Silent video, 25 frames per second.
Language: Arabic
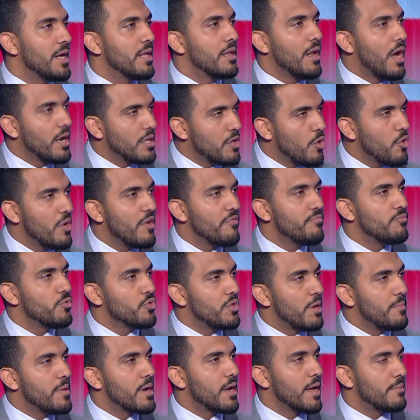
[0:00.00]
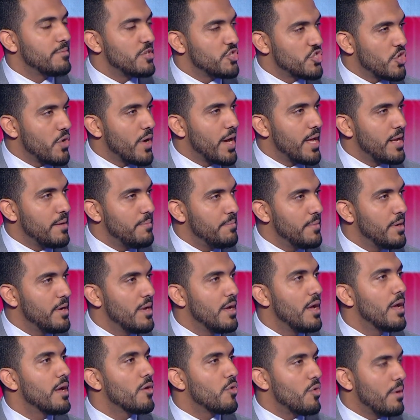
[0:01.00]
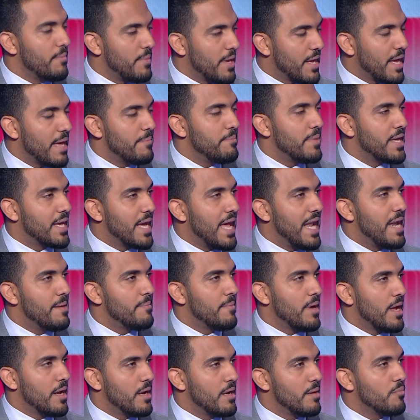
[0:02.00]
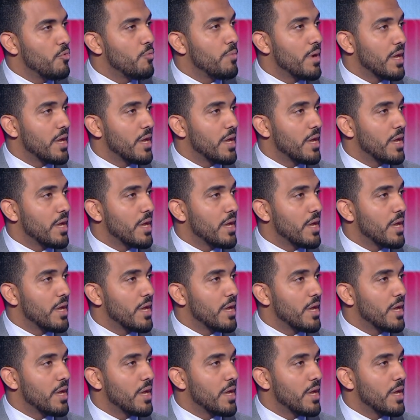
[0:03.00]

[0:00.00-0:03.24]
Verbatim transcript: النهارده كنا في مؤتمر كابتن شوقي غريب م. كنا كان بيتكلم عن المباراه